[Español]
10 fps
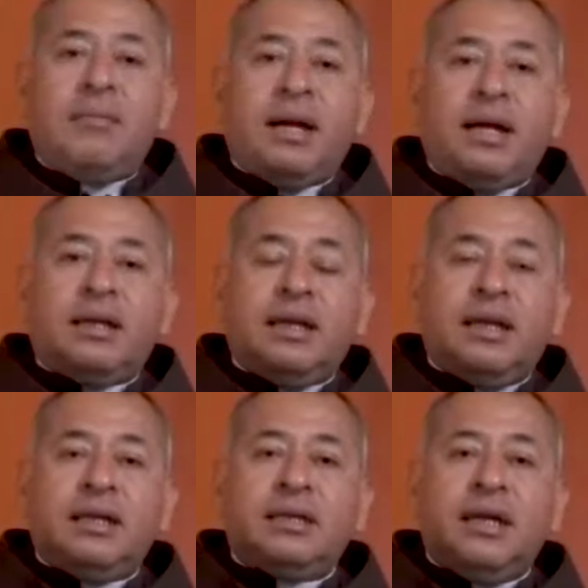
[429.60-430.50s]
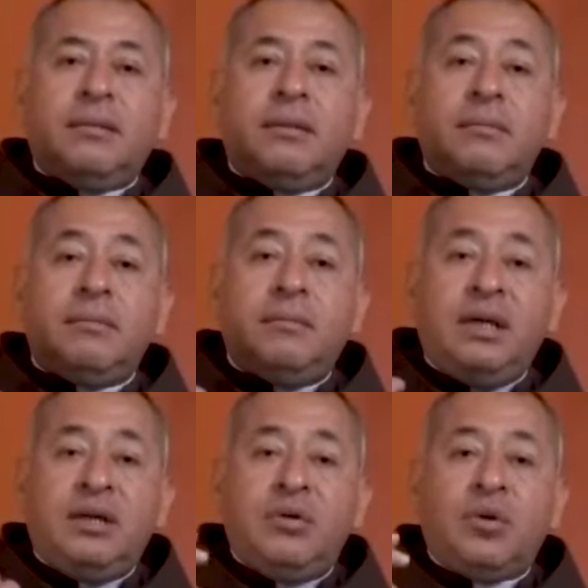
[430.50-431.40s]
para tener ese
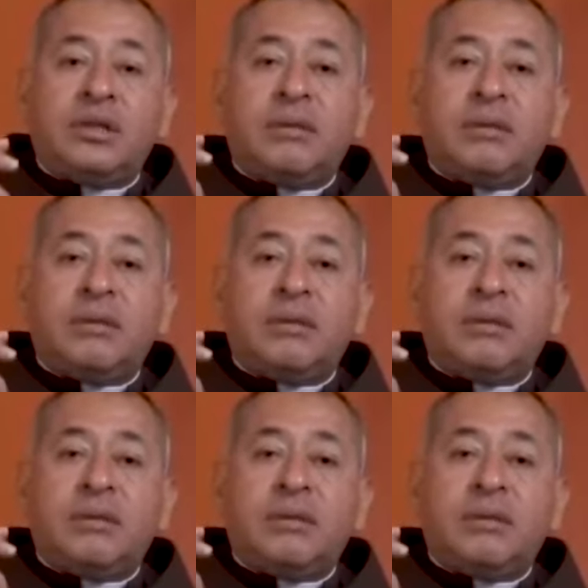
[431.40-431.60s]
vínculo,